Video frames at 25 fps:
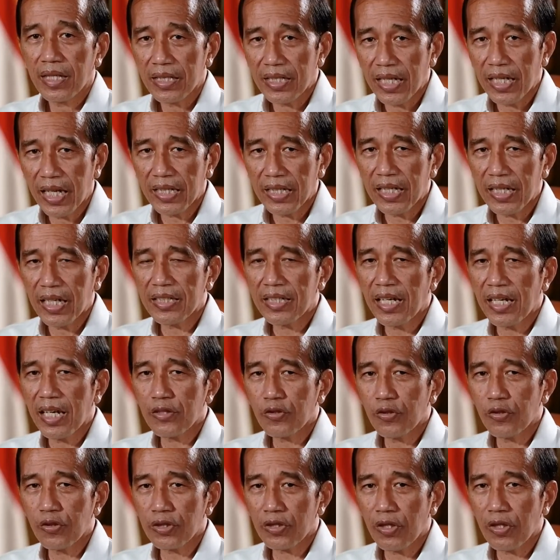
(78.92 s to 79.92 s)
Kenaikan
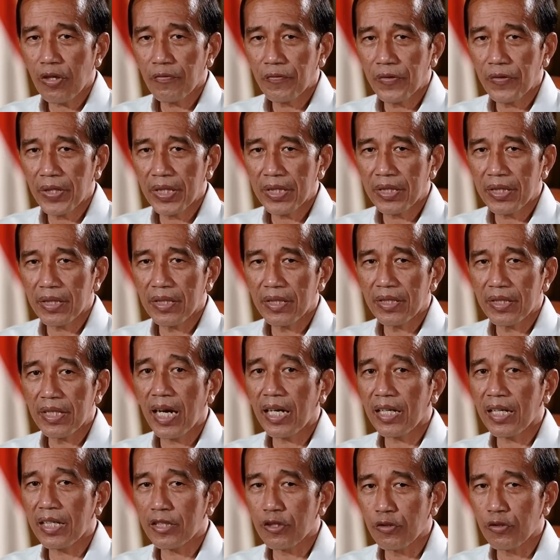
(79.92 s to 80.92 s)
kasus COVID
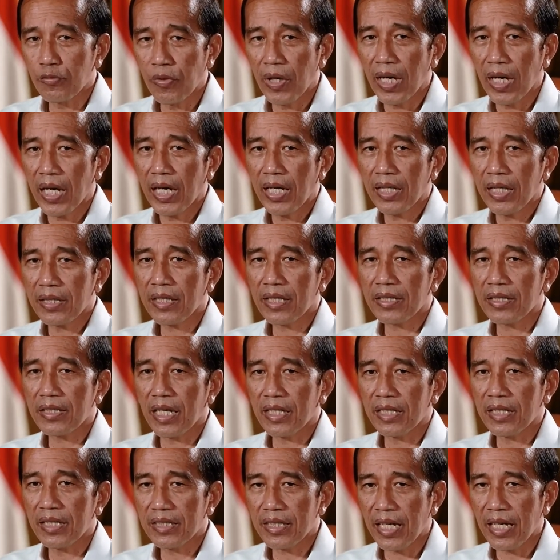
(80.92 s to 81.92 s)
yang kedua
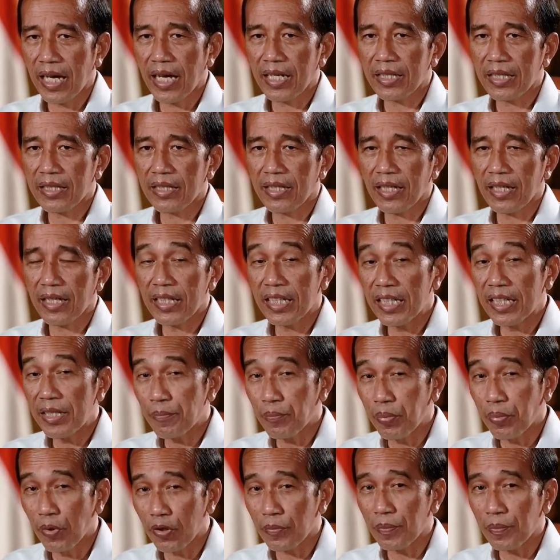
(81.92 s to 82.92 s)
terjadi saat
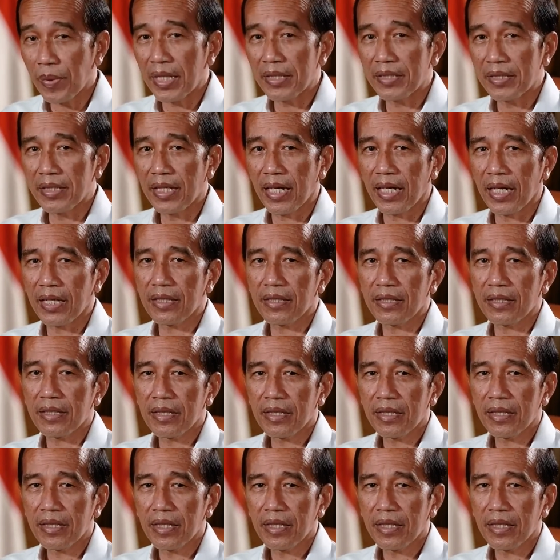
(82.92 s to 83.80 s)
libur panjang